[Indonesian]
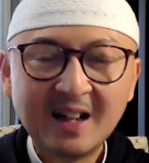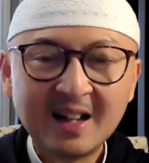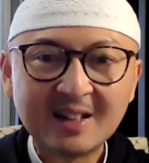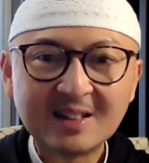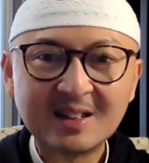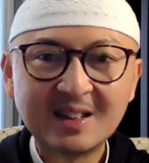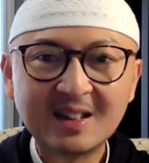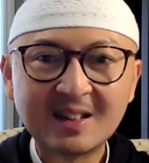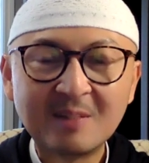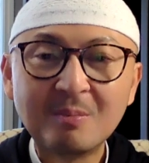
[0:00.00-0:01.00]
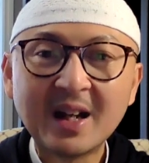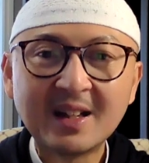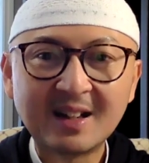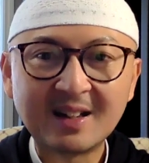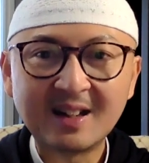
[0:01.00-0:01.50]
ada sedikit
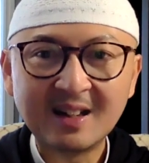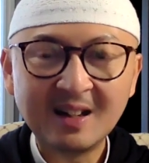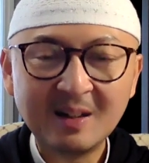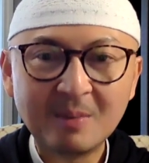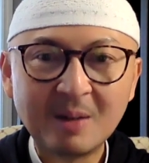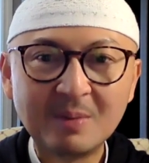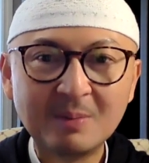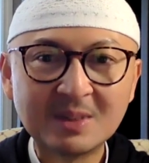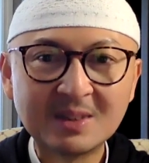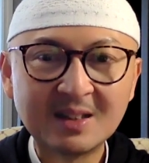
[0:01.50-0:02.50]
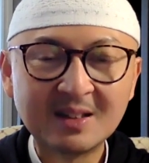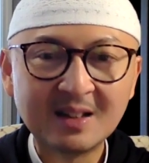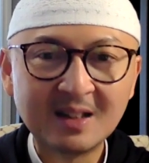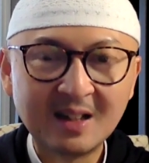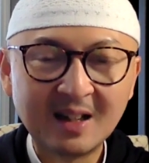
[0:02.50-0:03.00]
reminder dari imam di masjid
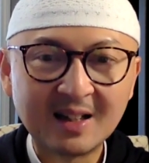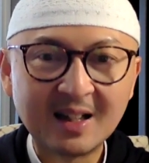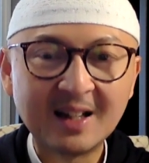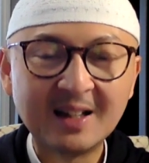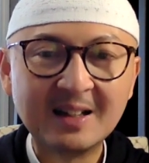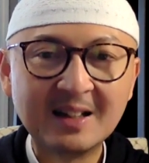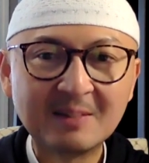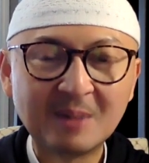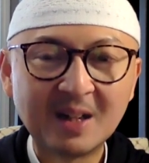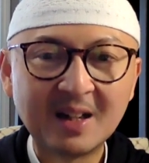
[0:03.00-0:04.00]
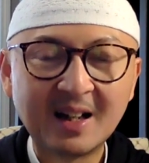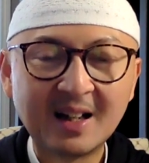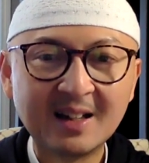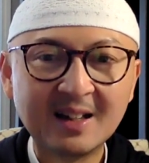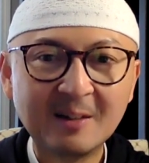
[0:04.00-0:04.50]
eh, di Calgary ini ya mengenai
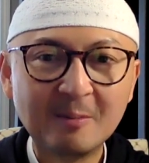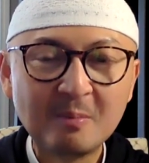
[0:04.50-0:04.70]
hal ini.